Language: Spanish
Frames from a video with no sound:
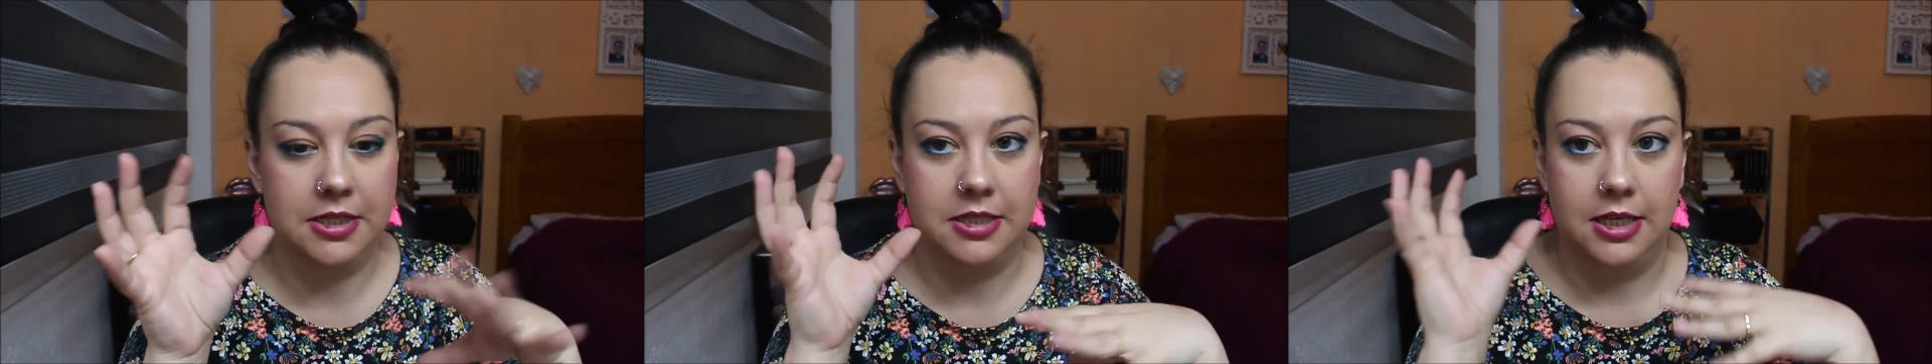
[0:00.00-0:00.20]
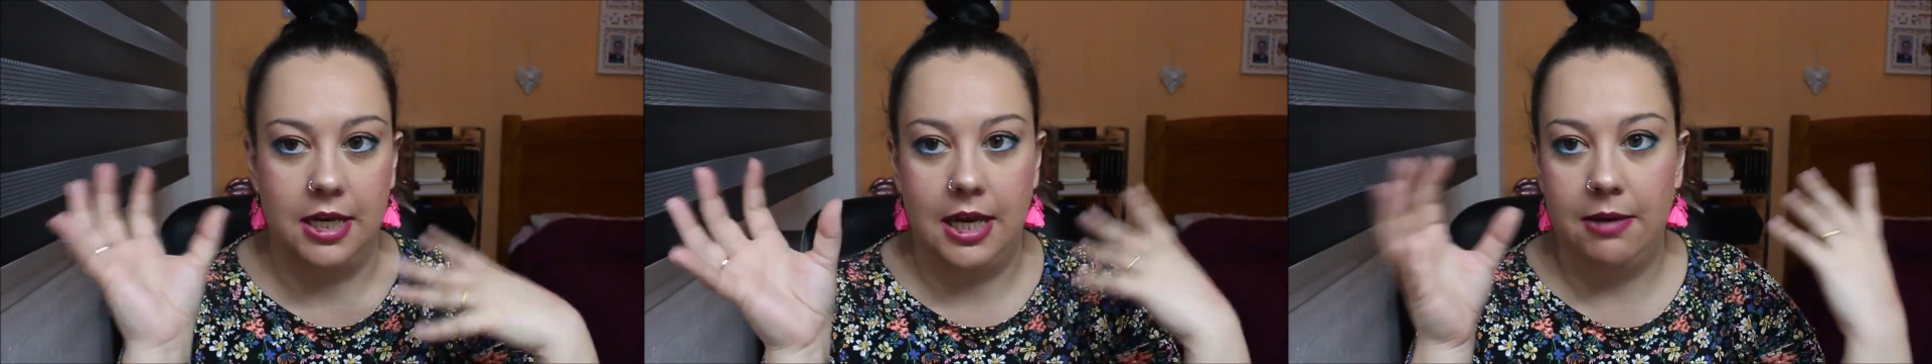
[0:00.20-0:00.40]

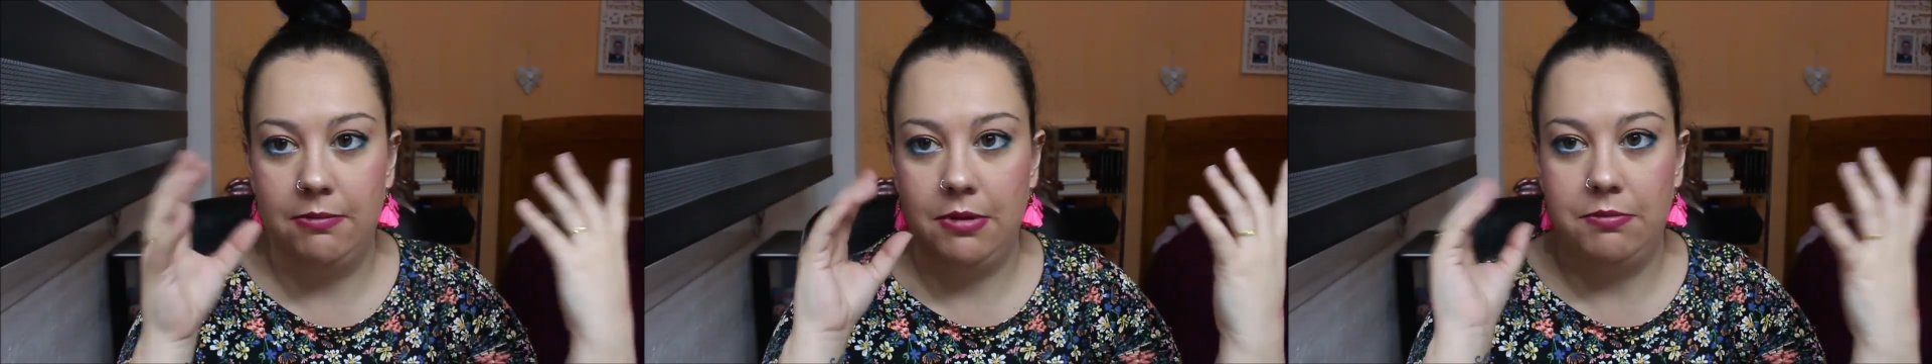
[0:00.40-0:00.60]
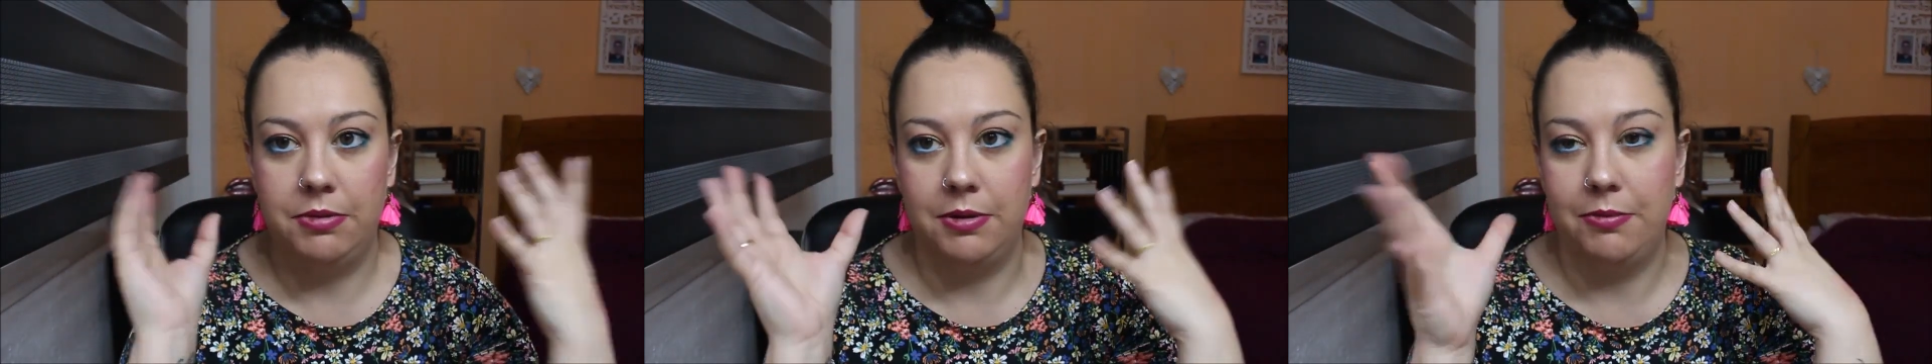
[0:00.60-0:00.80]

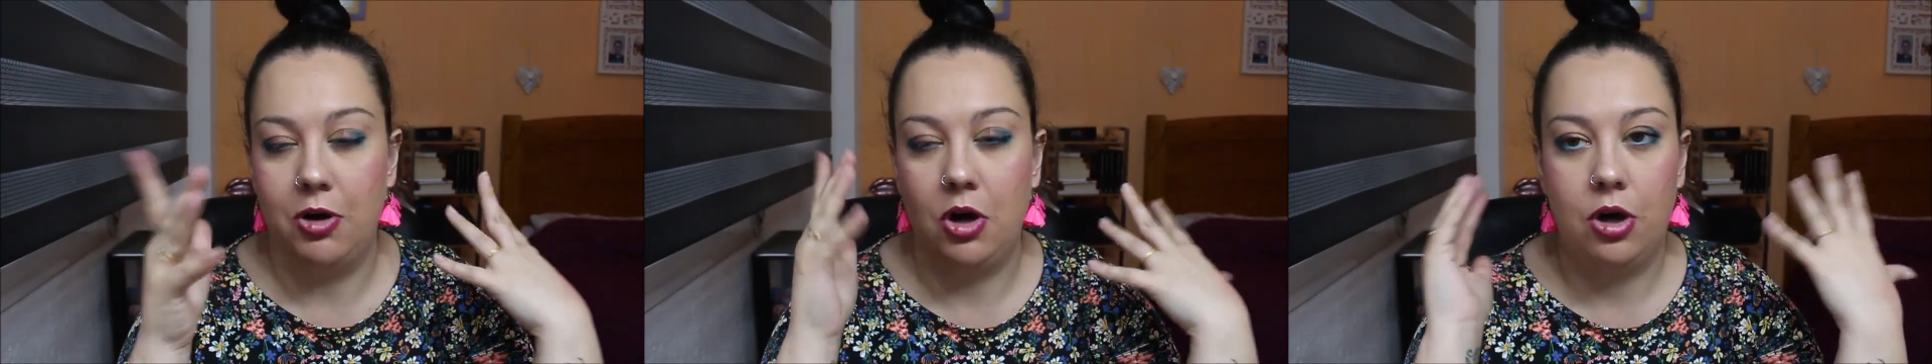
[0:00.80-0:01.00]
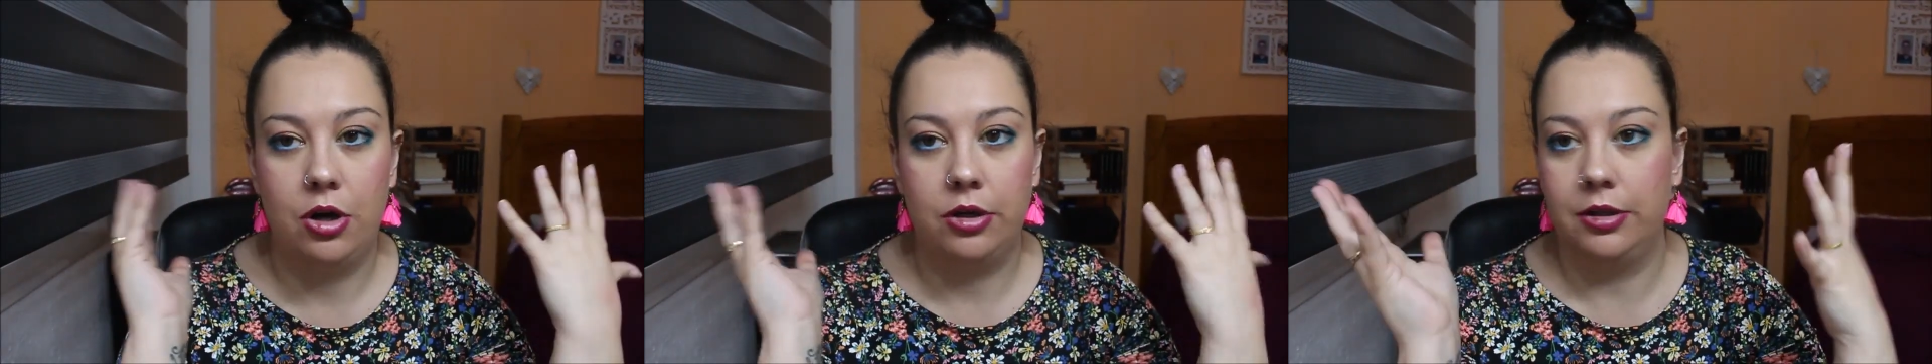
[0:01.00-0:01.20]
H&M,
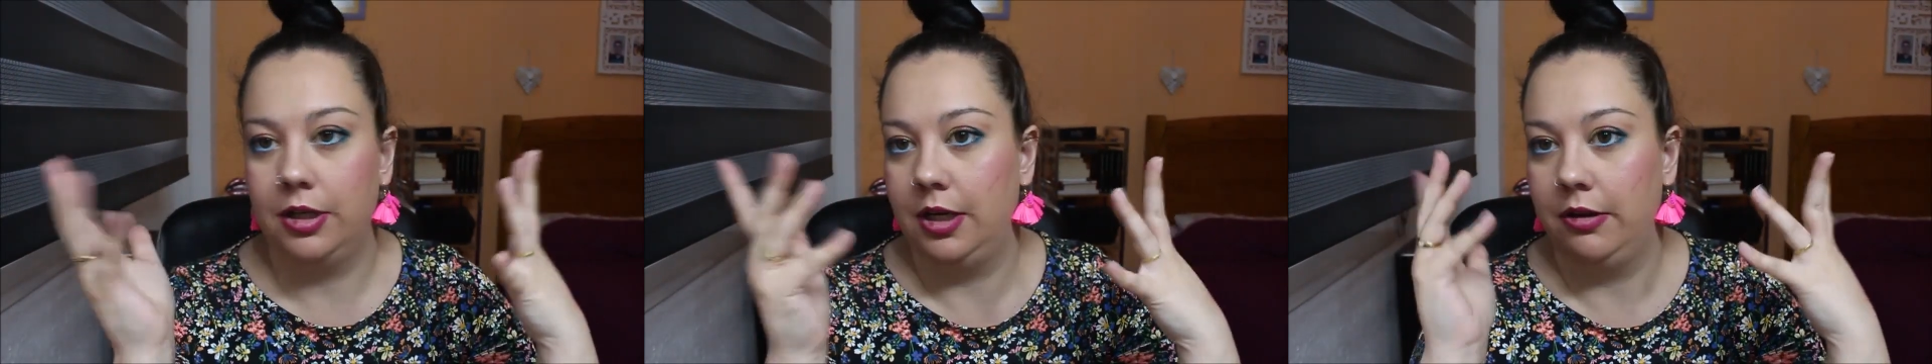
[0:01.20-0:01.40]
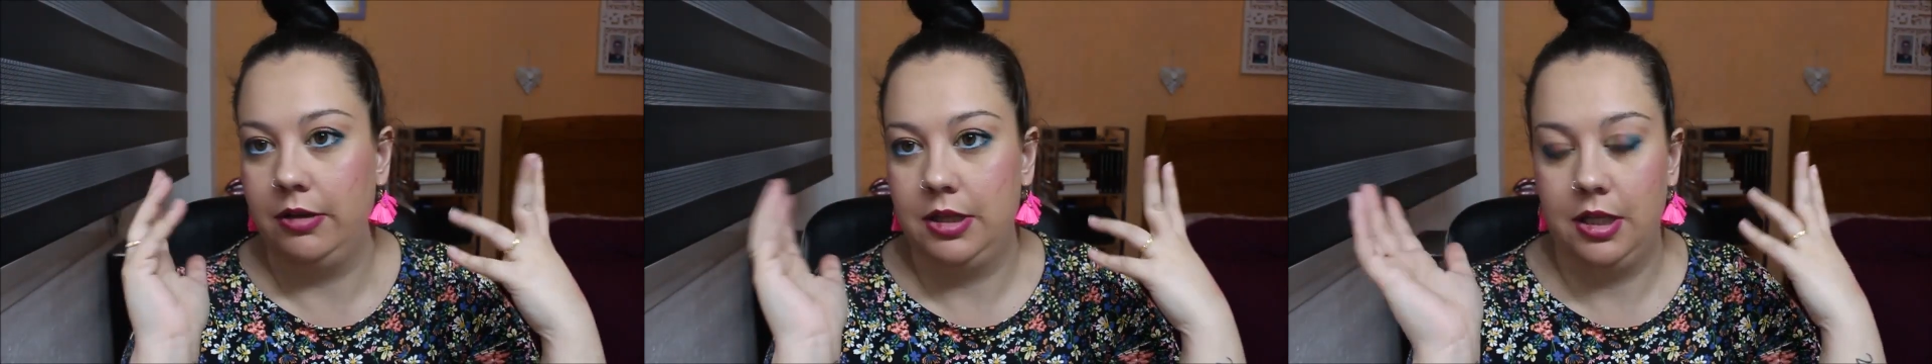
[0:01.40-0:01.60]
Primor,
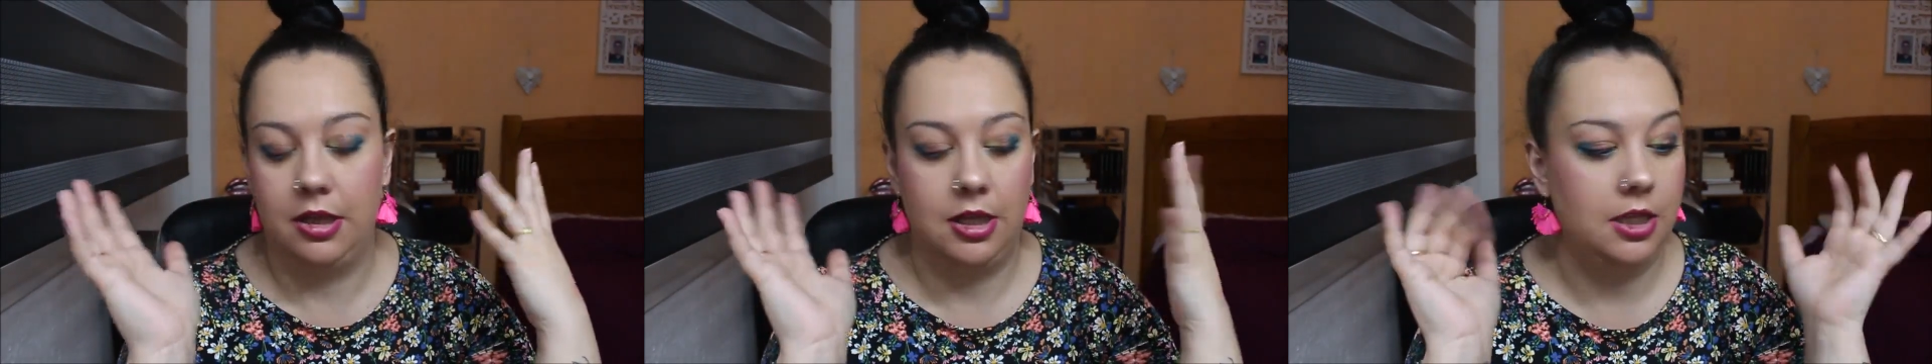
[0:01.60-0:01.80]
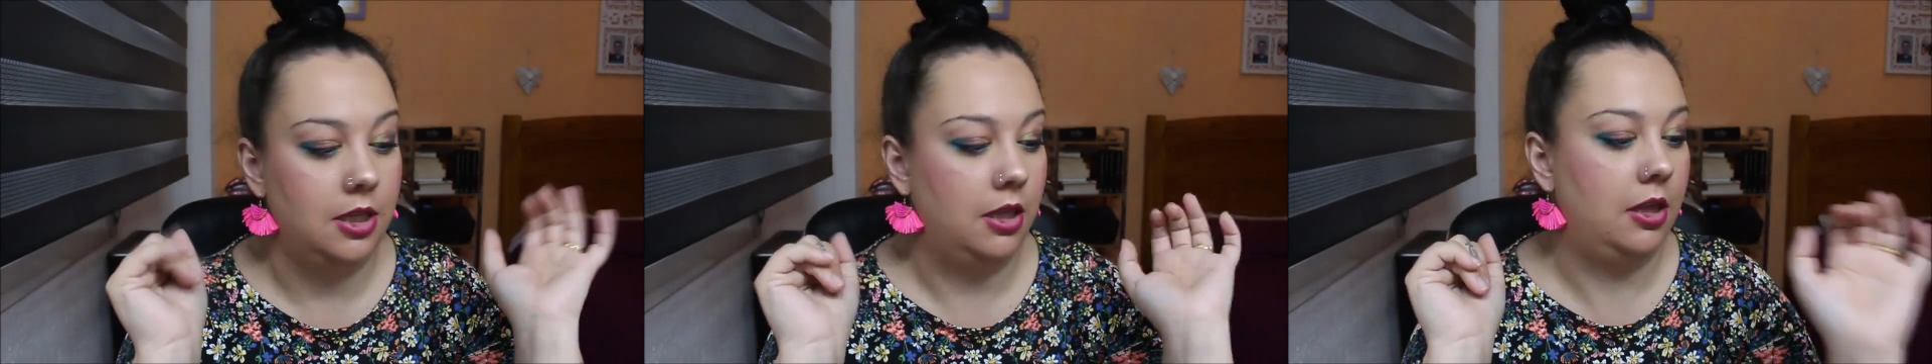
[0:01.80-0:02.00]
etc,
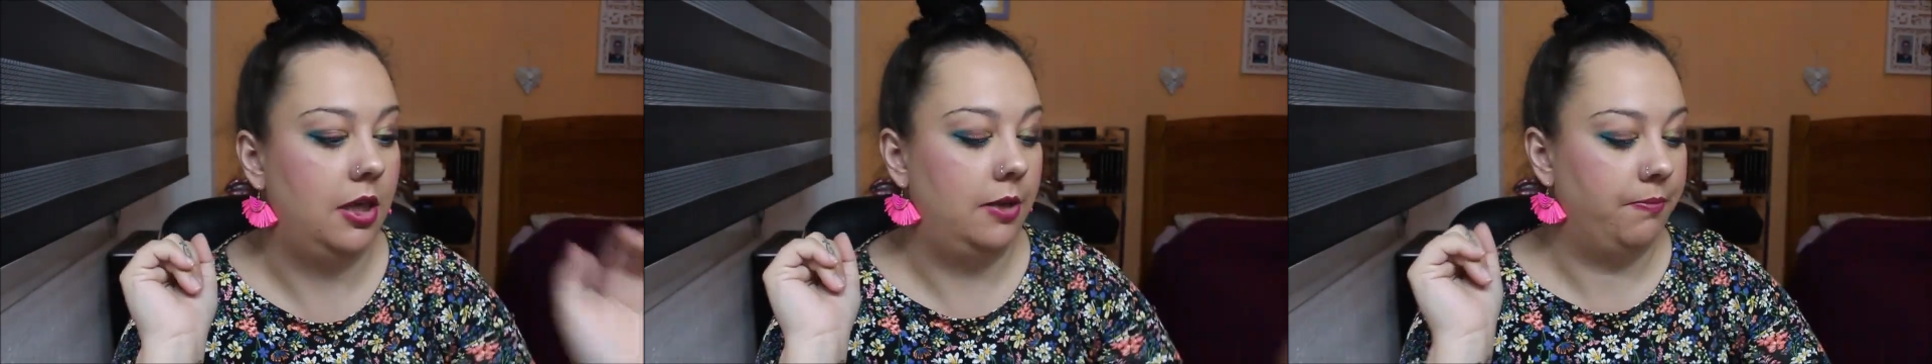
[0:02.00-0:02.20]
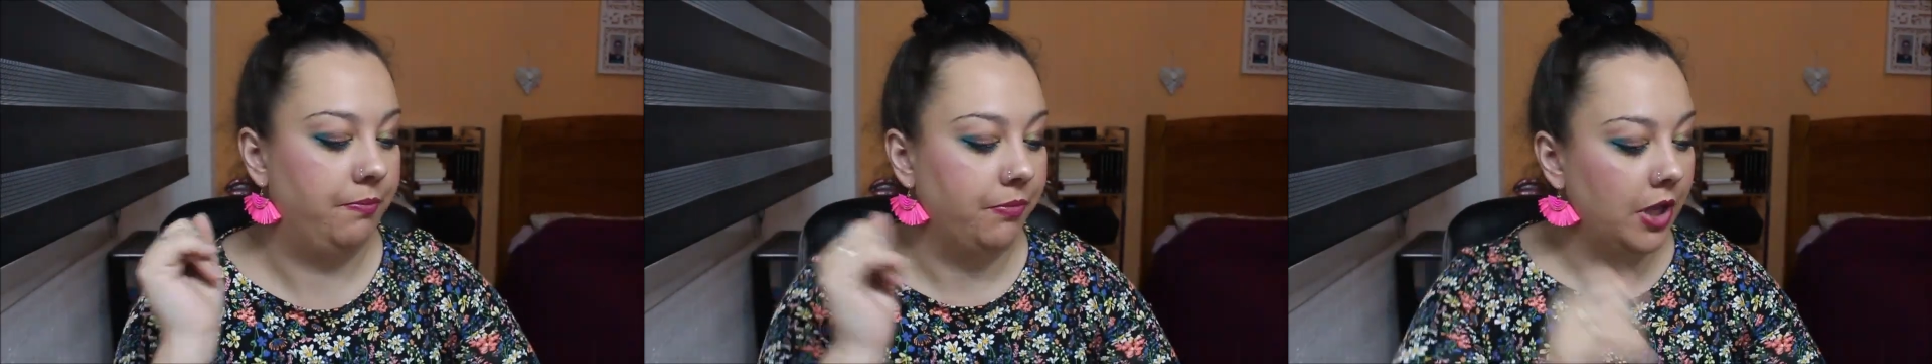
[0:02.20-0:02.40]

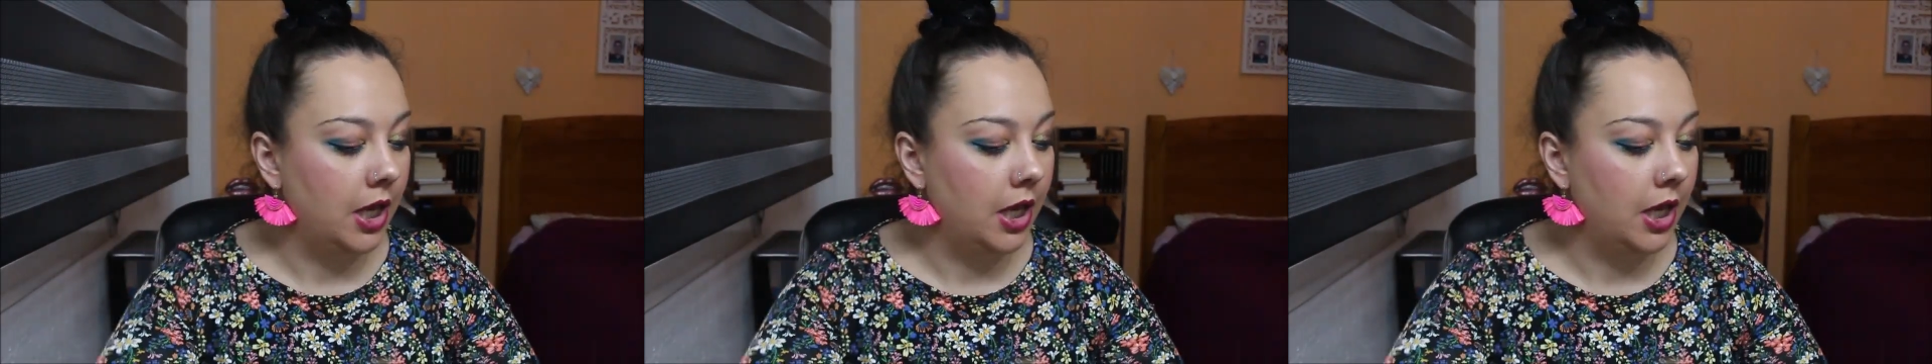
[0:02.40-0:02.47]
etc